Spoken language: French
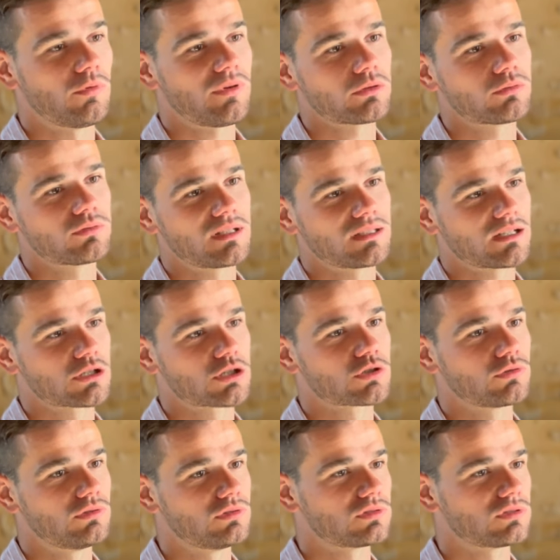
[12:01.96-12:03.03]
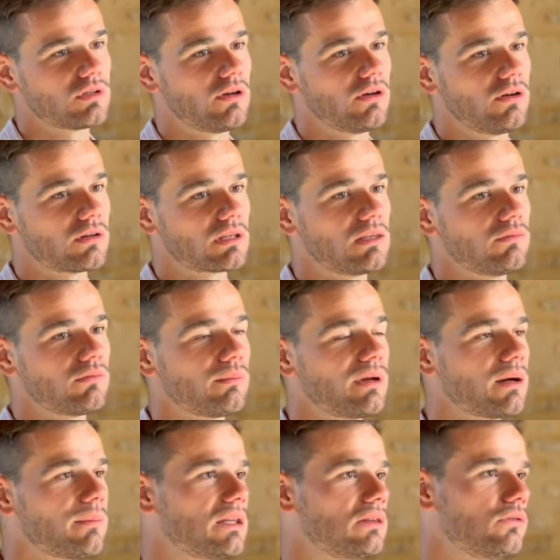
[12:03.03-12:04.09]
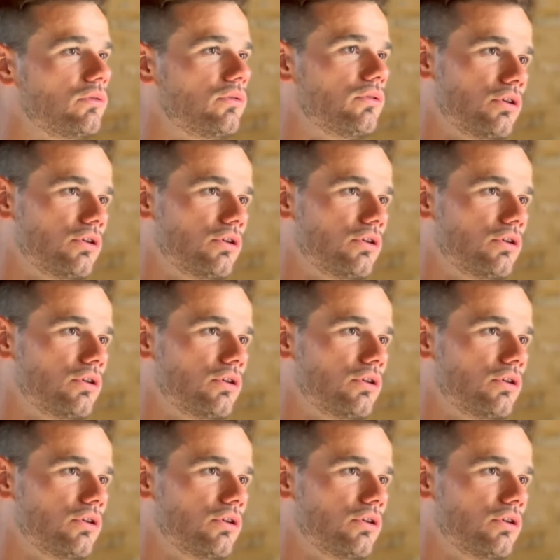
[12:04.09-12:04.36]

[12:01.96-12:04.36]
faire tout un tas de choses qui vont permettre de,